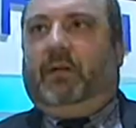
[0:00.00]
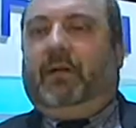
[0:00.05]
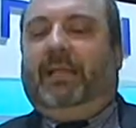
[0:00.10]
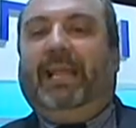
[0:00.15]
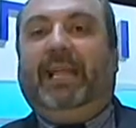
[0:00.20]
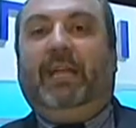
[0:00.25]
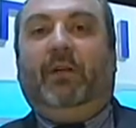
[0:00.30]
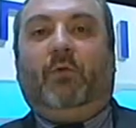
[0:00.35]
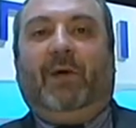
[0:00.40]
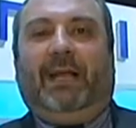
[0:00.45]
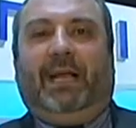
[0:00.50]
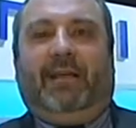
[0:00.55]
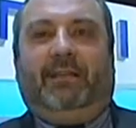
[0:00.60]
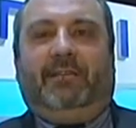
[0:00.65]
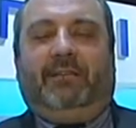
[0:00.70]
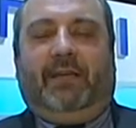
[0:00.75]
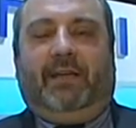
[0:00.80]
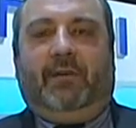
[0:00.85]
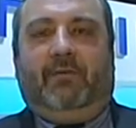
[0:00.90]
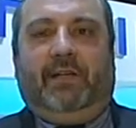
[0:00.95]

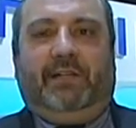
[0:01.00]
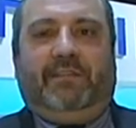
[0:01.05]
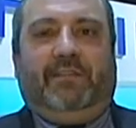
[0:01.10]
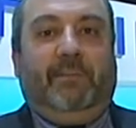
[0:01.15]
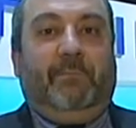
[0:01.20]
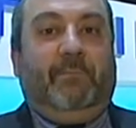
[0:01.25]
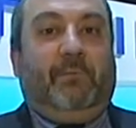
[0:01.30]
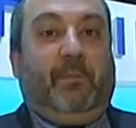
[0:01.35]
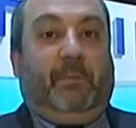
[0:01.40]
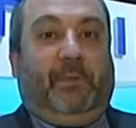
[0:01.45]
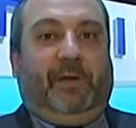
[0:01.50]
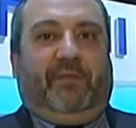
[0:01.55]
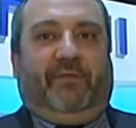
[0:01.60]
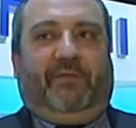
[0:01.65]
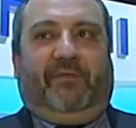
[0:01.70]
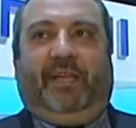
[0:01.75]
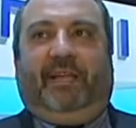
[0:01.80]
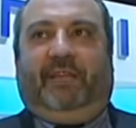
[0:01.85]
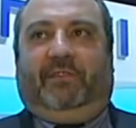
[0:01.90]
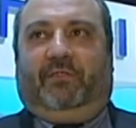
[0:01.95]
L'i40 è un esempio
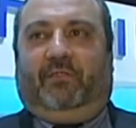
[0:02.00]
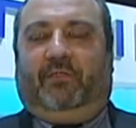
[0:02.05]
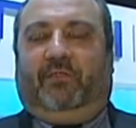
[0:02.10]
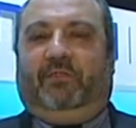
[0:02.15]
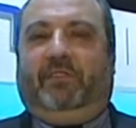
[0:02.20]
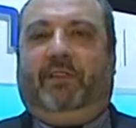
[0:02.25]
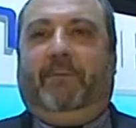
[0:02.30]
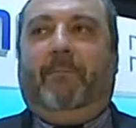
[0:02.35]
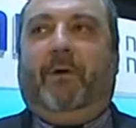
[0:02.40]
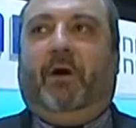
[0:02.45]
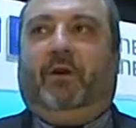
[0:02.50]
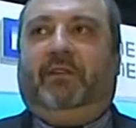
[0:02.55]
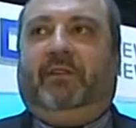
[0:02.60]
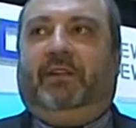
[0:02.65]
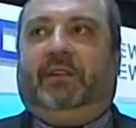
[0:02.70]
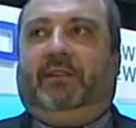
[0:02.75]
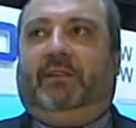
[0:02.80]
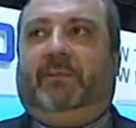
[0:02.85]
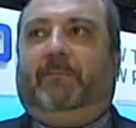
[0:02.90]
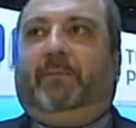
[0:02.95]
perfetto di
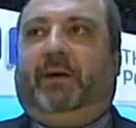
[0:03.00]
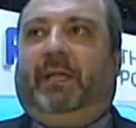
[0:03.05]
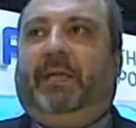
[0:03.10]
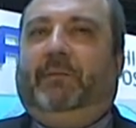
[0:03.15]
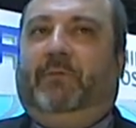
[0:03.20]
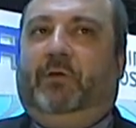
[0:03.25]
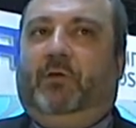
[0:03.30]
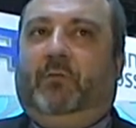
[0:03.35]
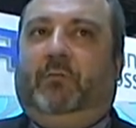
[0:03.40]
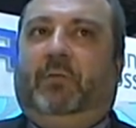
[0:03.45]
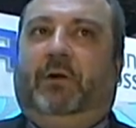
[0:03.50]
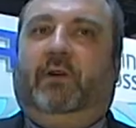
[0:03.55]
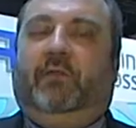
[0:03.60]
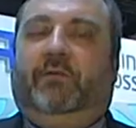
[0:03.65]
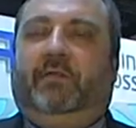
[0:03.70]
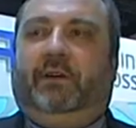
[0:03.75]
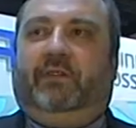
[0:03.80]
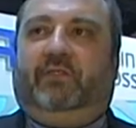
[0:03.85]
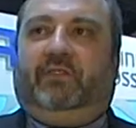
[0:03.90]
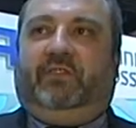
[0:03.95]
modern premium,
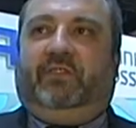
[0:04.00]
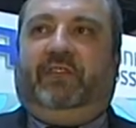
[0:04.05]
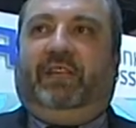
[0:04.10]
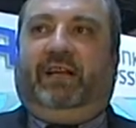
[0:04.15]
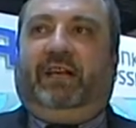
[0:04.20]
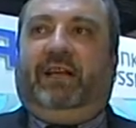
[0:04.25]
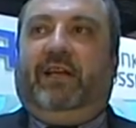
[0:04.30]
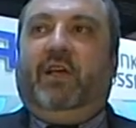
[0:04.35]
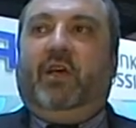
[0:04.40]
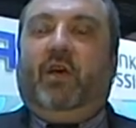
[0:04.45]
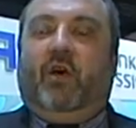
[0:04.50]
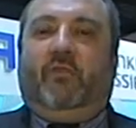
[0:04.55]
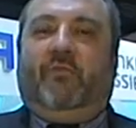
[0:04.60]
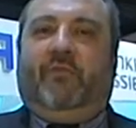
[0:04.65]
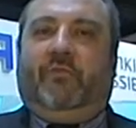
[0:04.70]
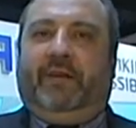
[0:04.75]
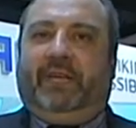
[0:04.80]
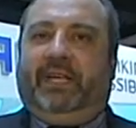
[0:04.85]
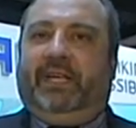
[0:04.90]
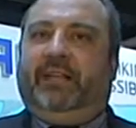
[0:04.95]
ovvero sia
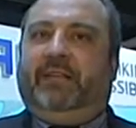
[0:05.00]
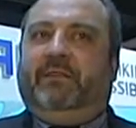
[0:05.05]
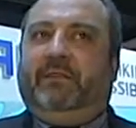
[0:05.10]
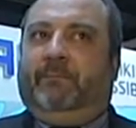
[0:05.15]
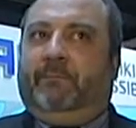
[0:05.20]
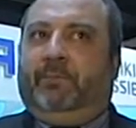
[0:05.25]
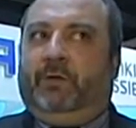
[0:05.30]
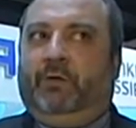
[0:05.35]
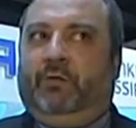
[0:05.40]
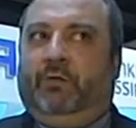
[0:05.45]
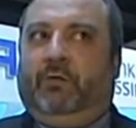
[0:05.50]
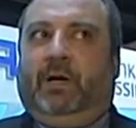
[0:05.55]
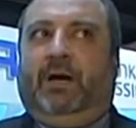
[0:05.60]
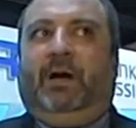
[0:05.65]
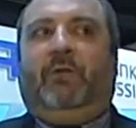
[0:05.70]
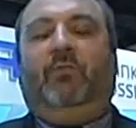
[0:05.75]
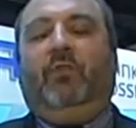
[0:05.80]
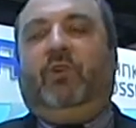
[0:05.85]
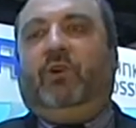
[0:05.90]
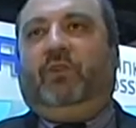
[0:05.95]
offrire di più a
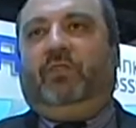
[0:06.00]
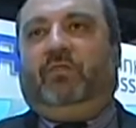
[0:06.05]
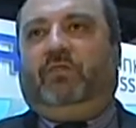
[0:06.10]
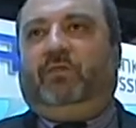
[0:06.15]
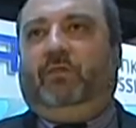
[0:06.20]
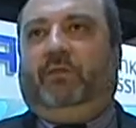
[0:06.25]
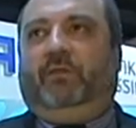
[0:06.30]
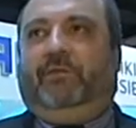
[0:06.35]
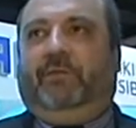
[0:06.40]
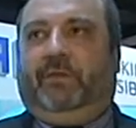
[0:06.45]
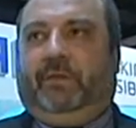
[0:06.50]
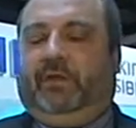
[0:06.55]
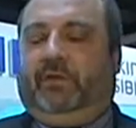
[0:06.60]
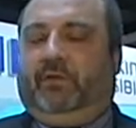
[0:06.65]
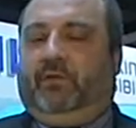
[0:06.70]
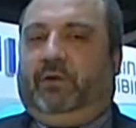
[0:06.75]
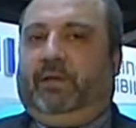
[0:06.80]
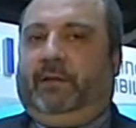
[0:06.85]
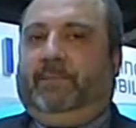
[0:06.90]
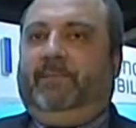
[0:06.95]
un costo
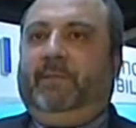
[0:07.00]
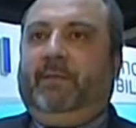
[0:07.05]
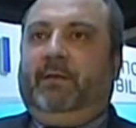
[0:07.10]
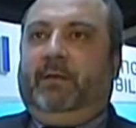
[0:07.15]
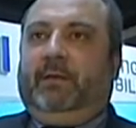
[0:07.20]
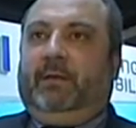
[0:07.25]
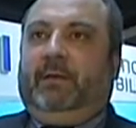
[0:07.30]
inferiore.